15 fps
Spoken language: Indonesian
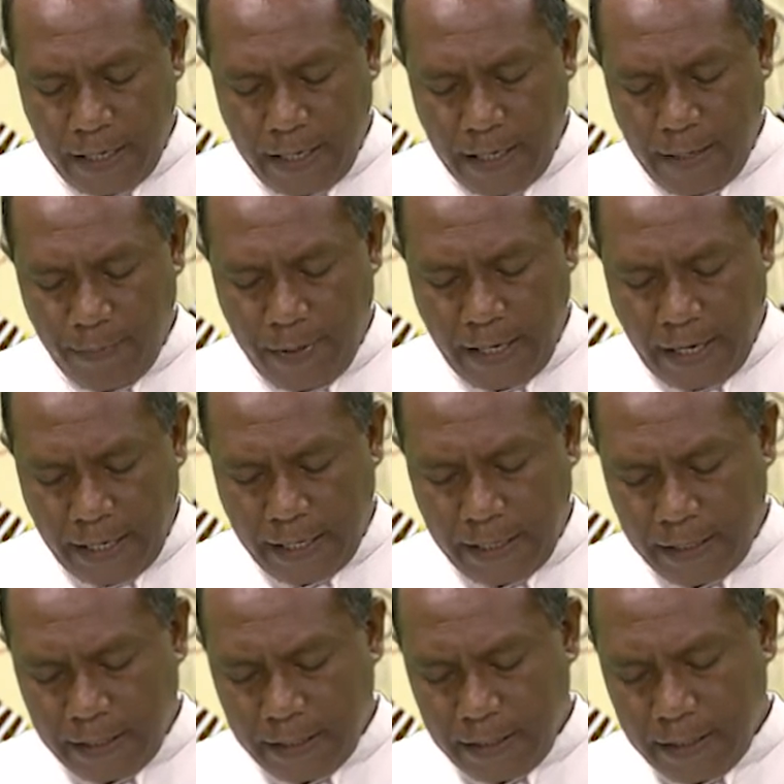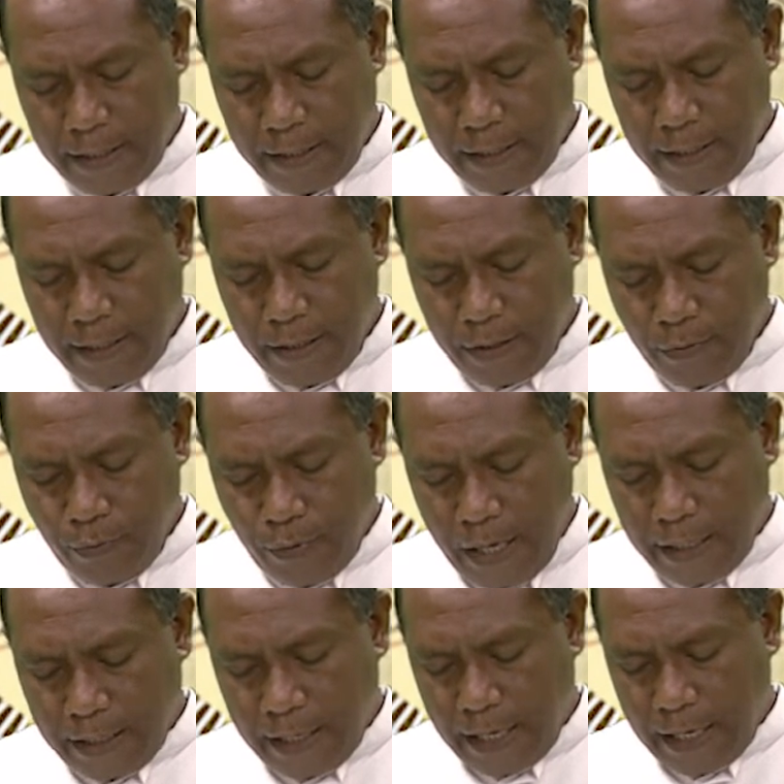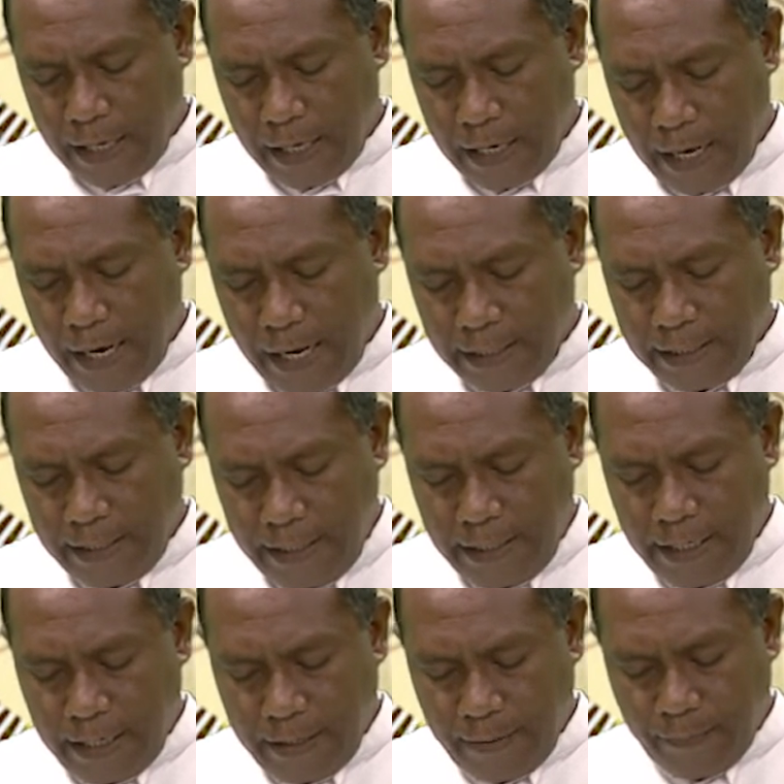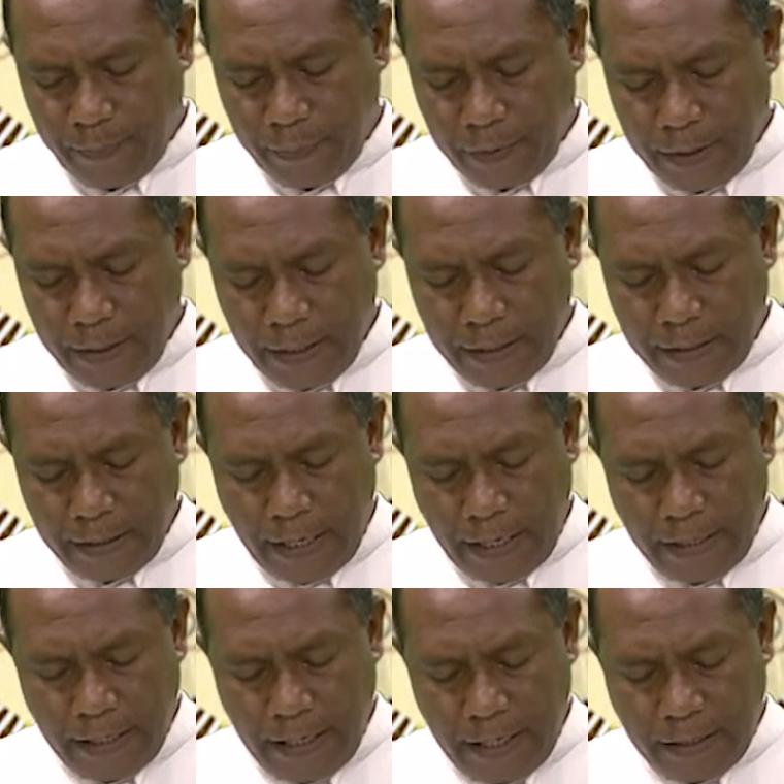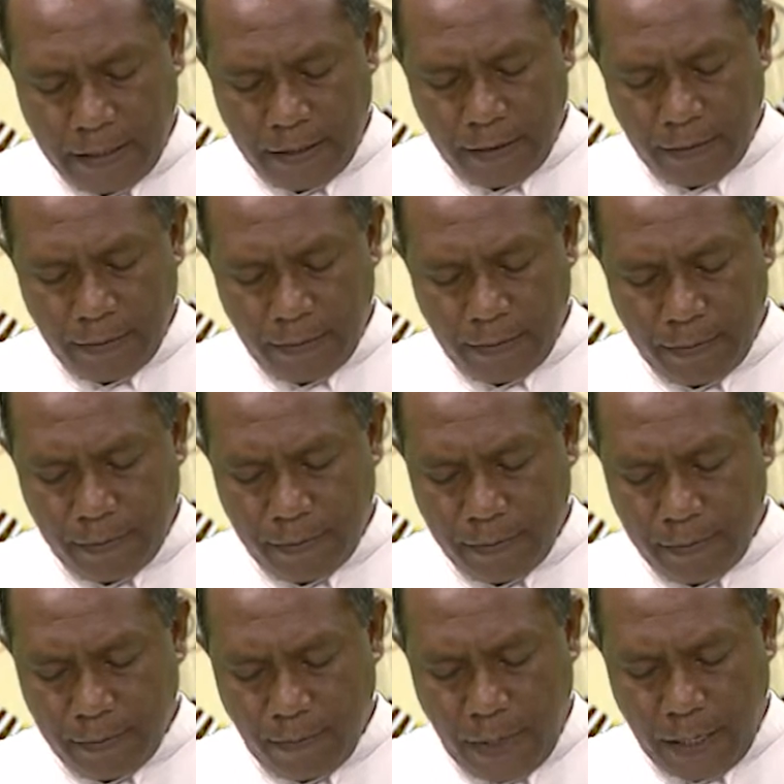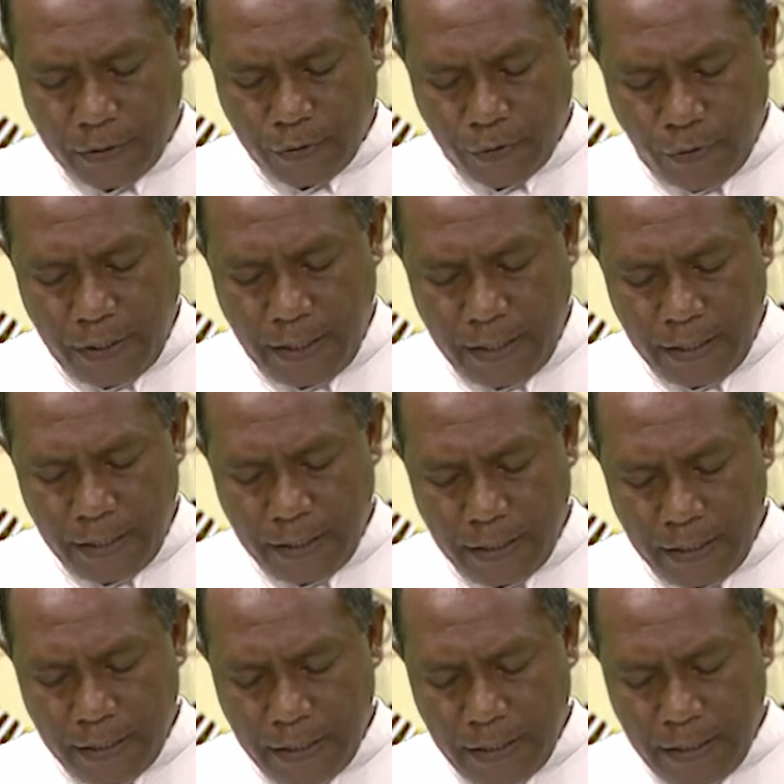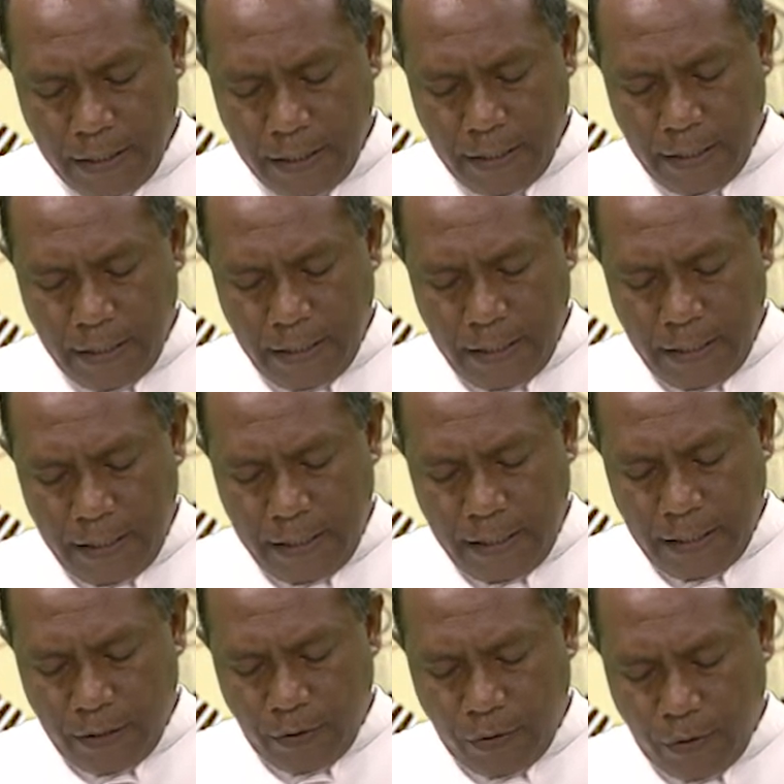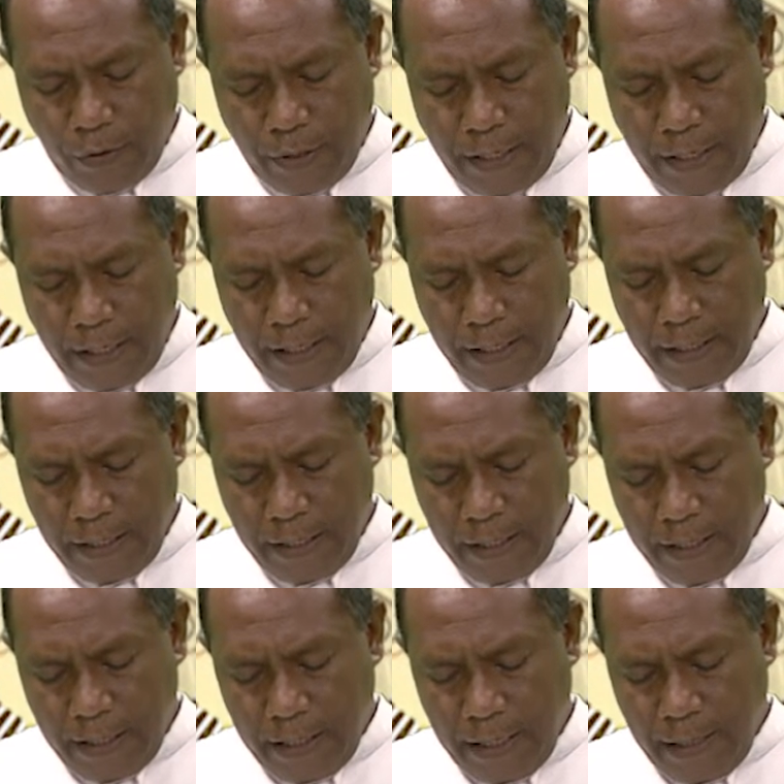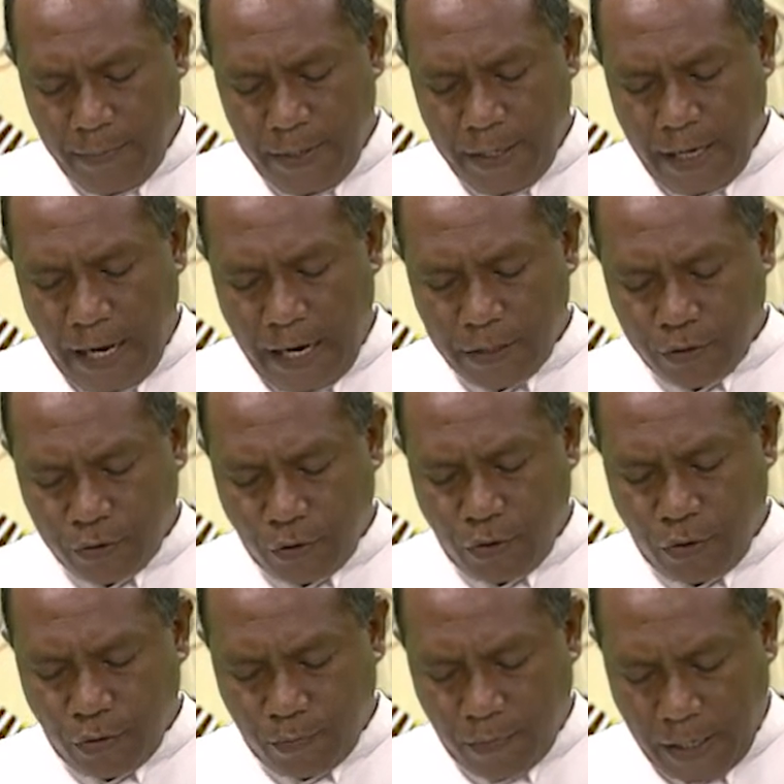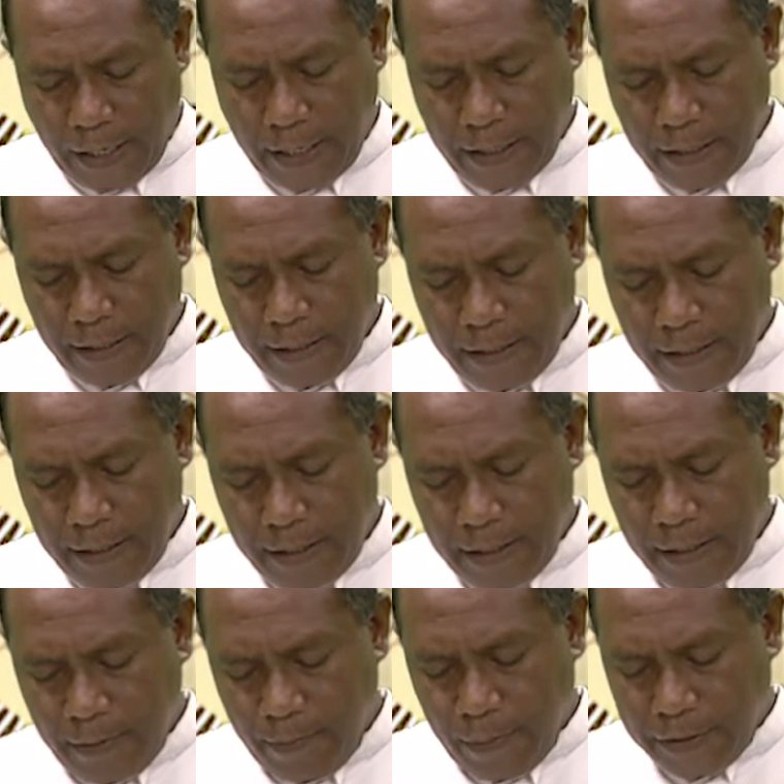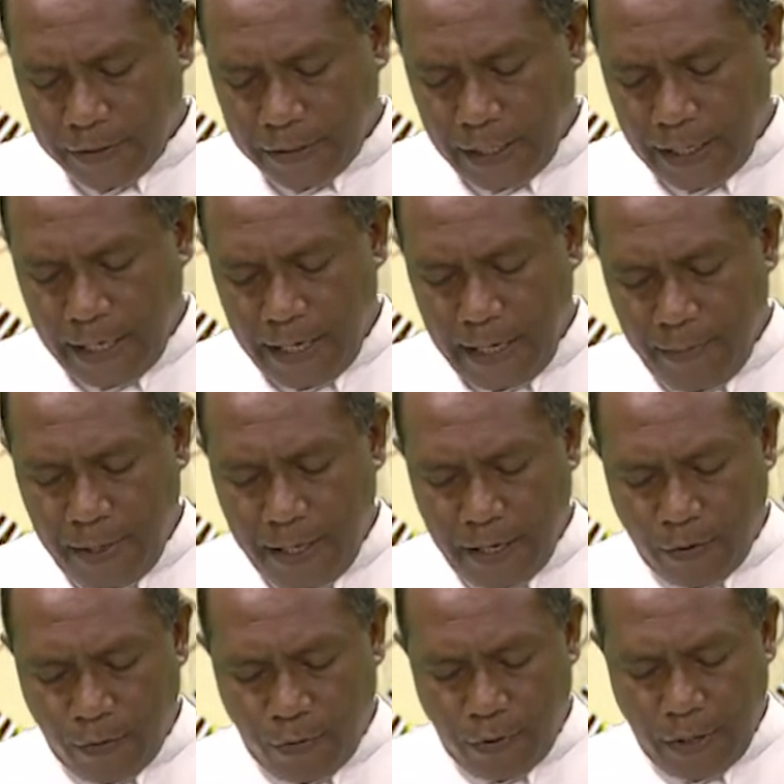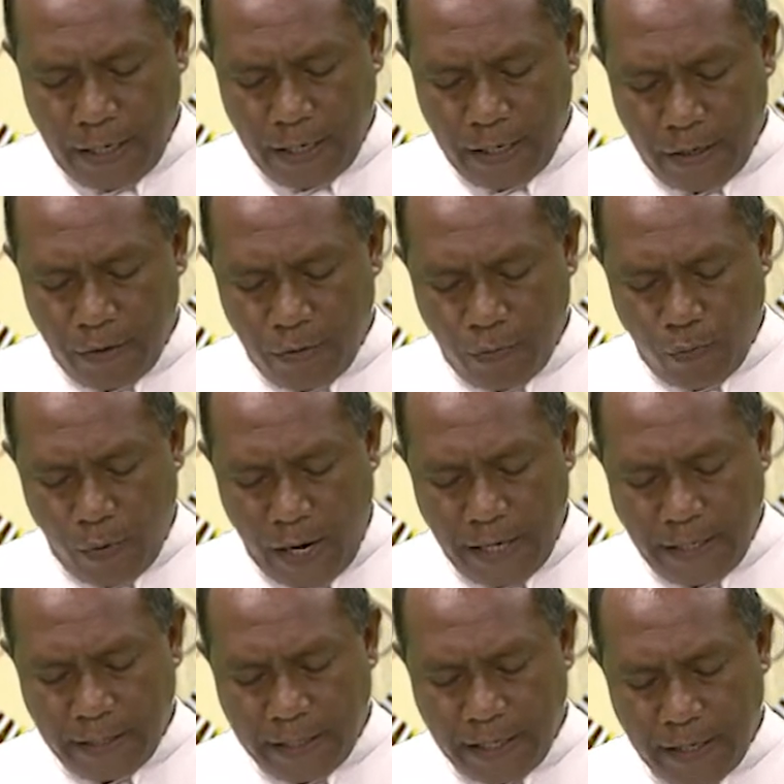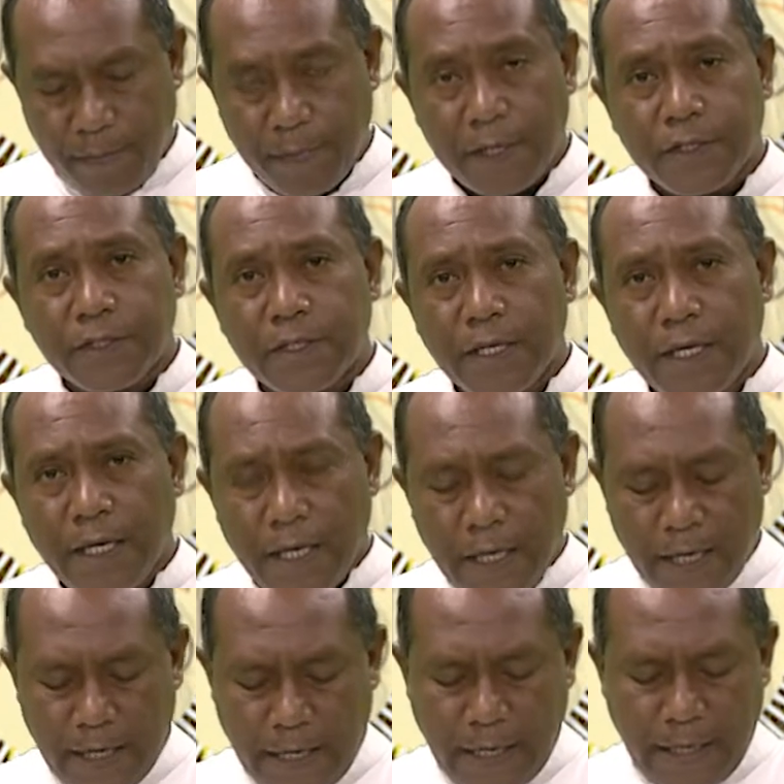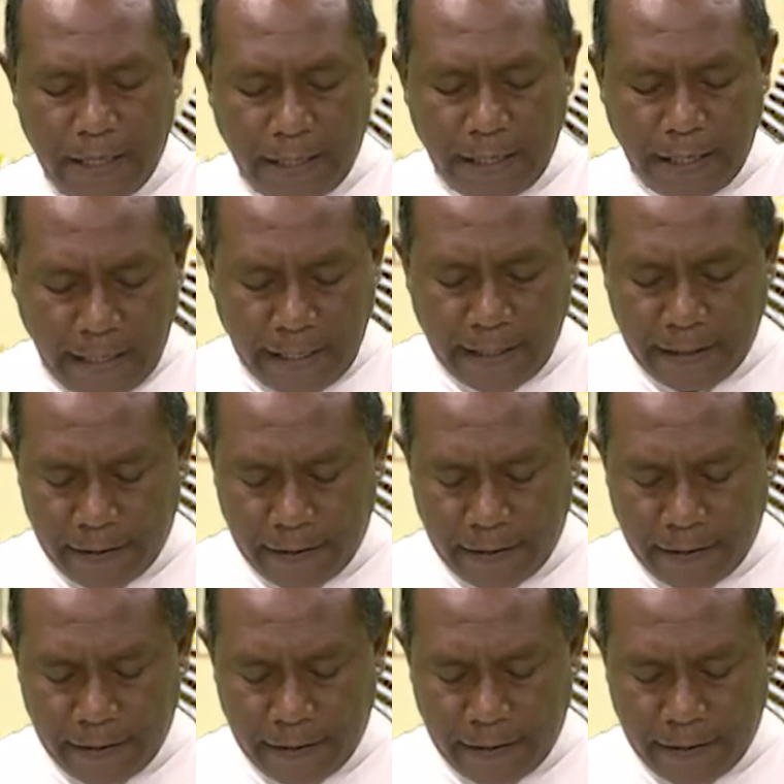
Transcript: imi naran nudar narang at ida tande maksoing ia lorong ne imi hak solok ba basa imni koleng wain tebes iha lalehan